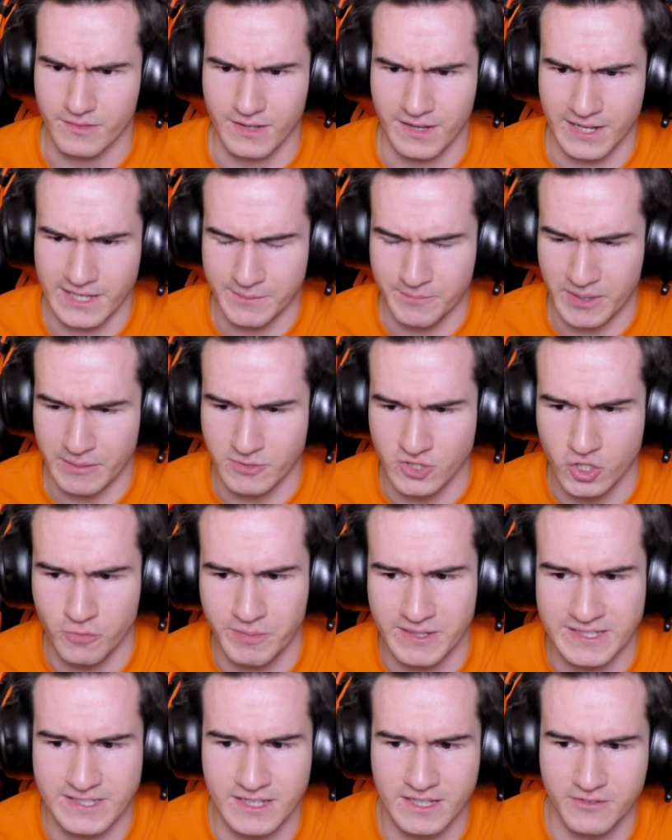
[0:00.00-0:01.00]
Это прям
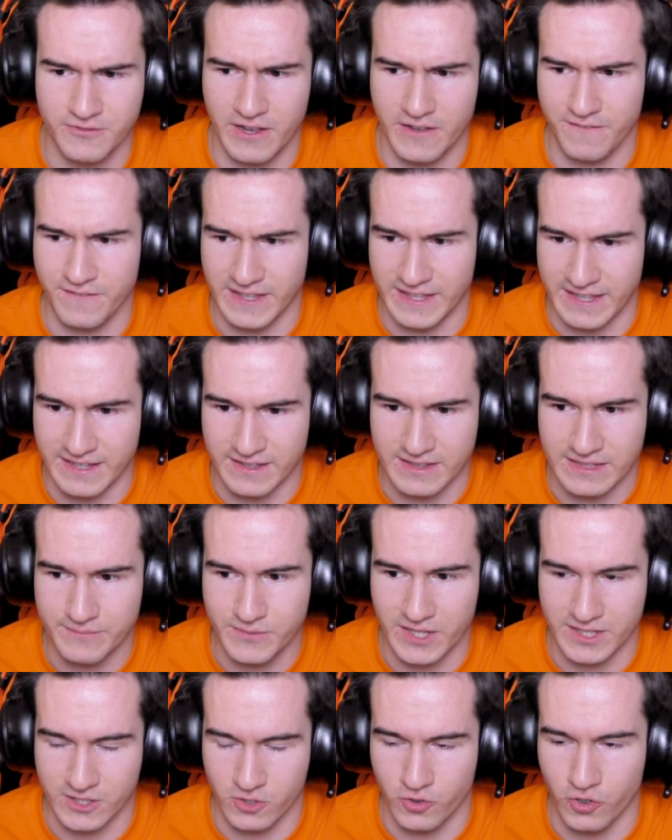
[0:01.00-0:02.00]
100% офигенно.
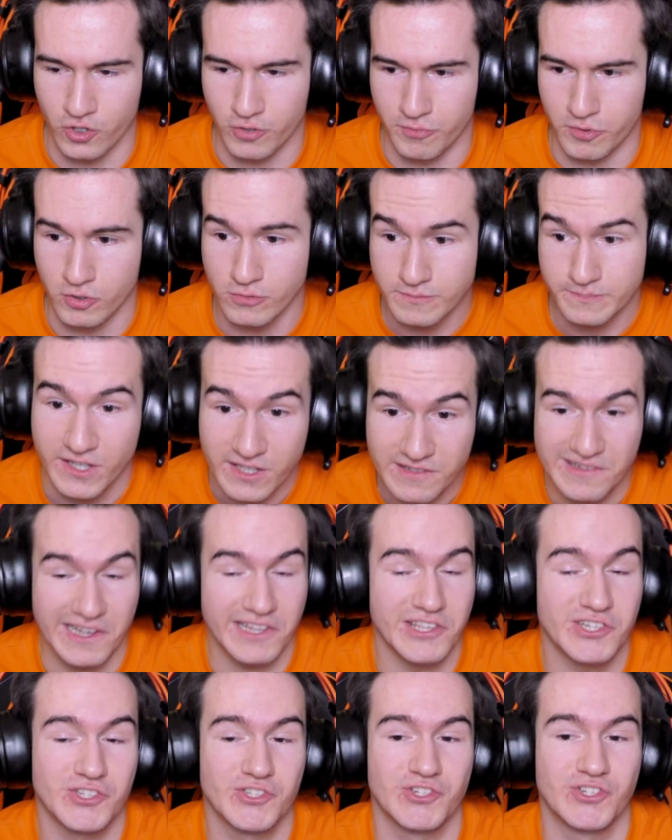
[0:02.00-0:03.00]
Я такое люблю. И,
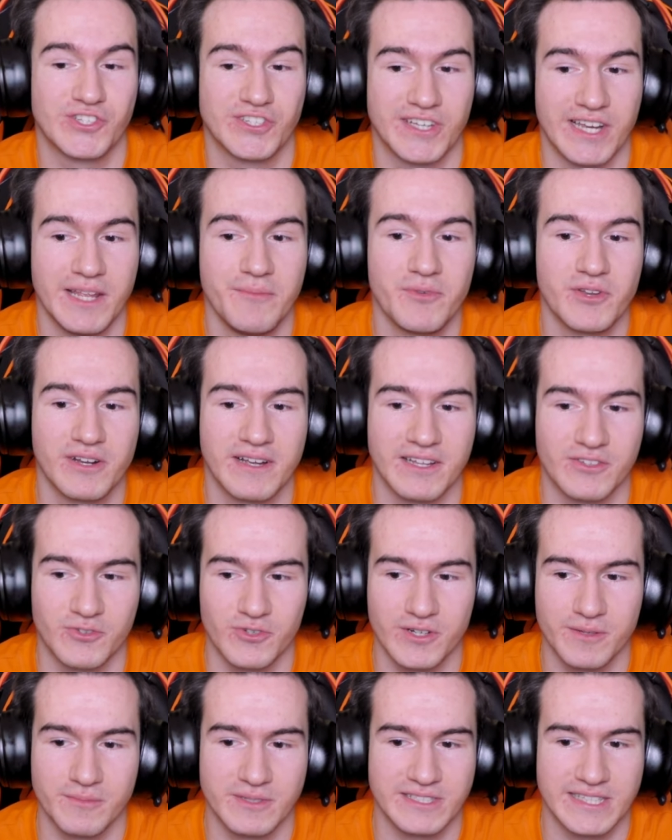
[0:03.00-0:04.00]
конечно же, скримеры,
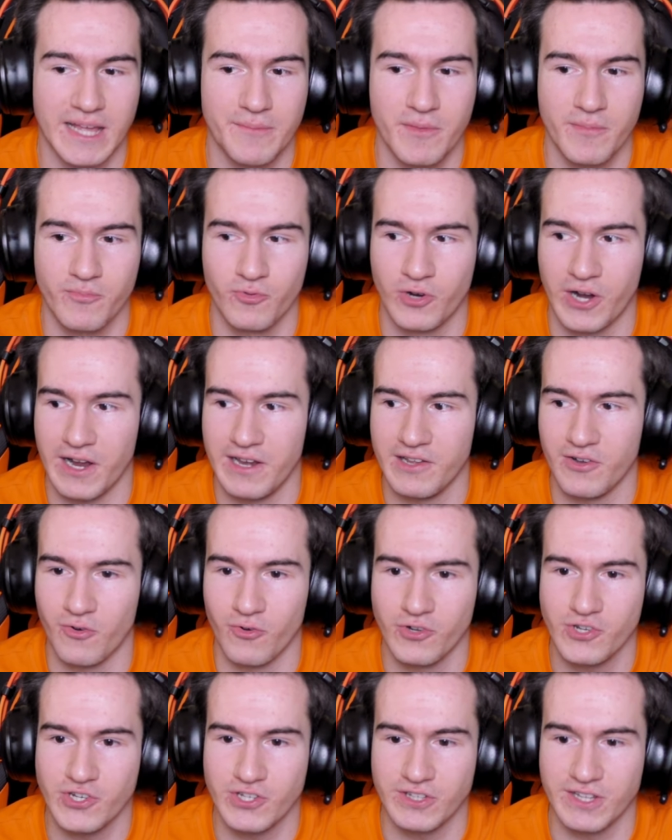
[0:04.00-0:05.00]
которые местами пугали
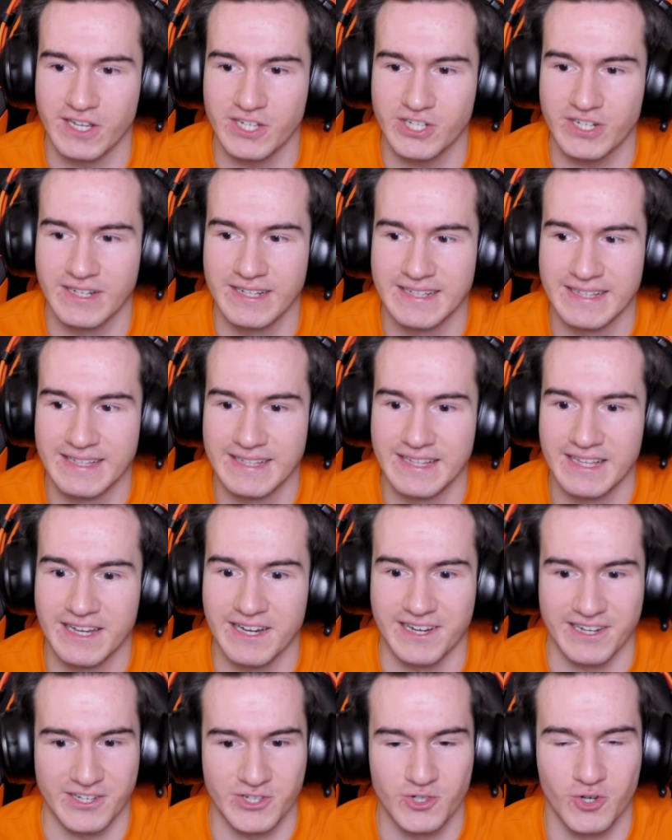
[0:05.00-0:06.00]
очень даже
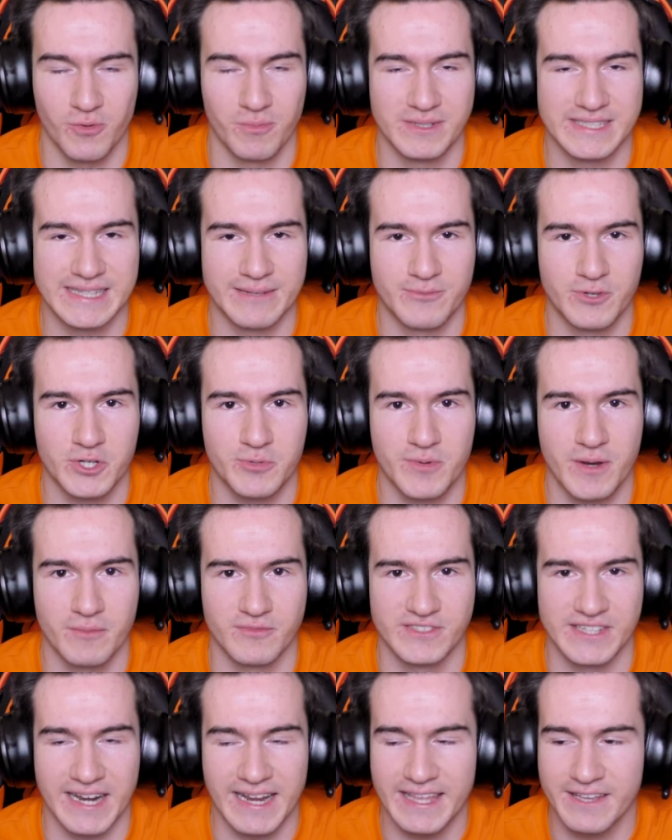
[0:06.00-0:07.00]
хорошо. Мы с тобой аж прям
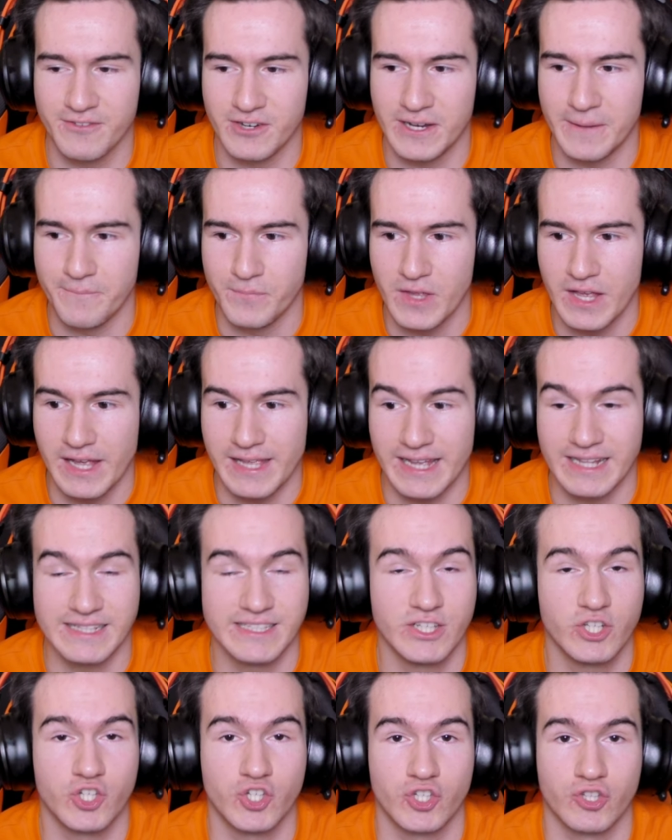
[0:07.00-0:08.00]
вздрагивали. Я
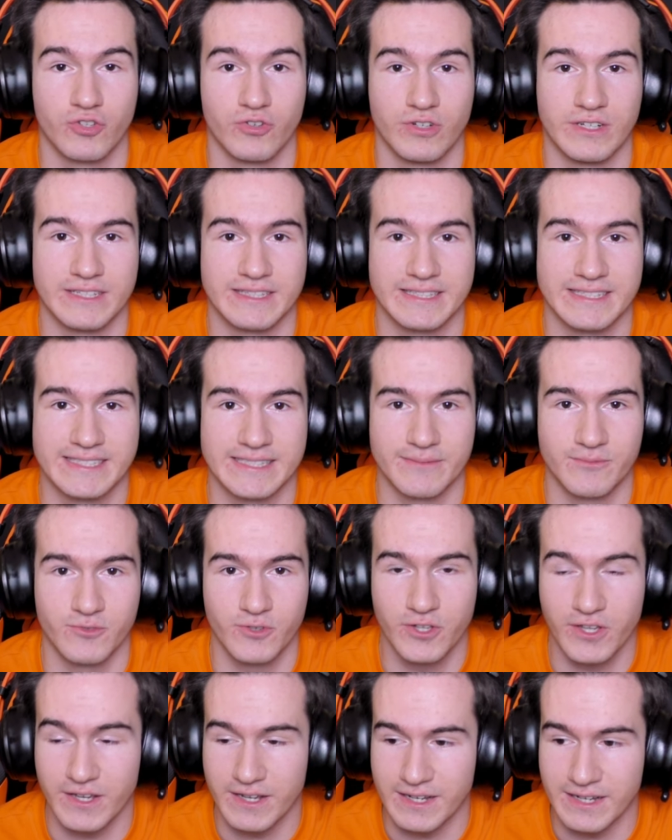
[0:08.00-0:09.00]
надеюсь, что ты со
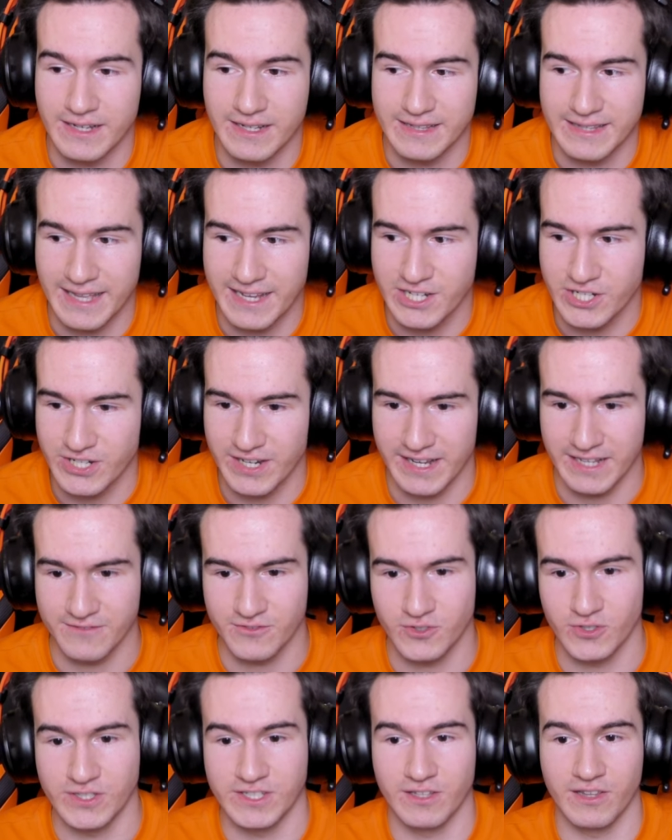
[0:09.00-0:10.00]
мной а, также это
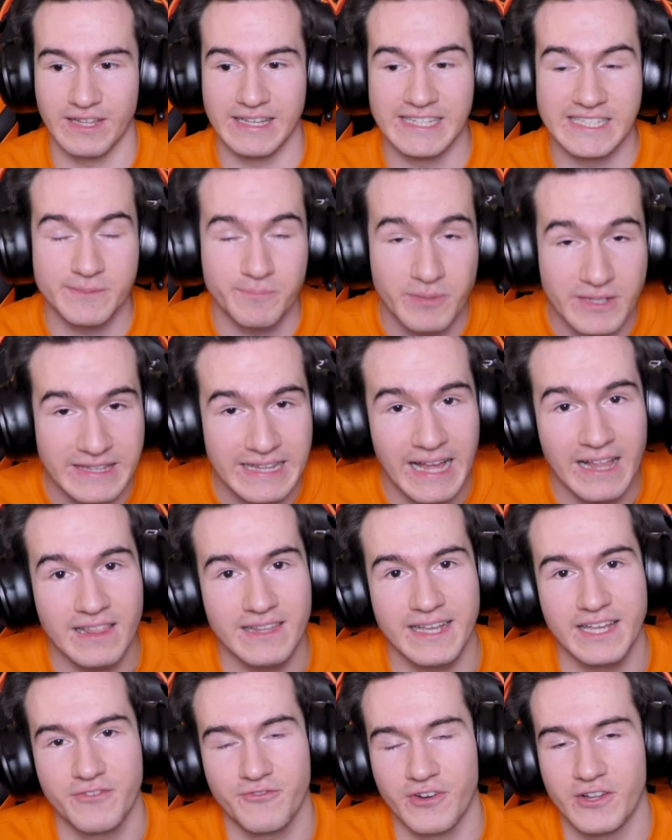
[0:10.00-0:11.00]
все дело
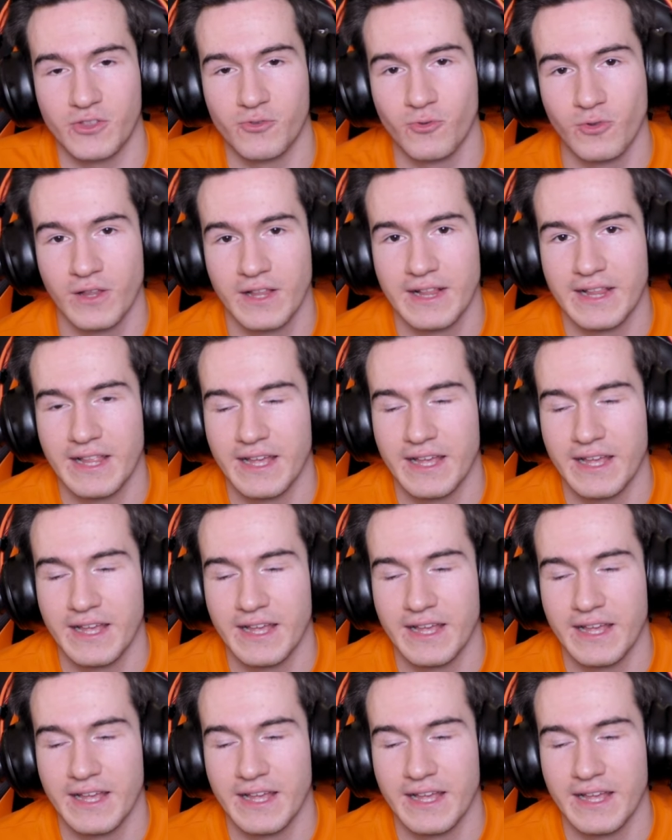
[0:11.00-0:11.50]
испытал, кайфанул.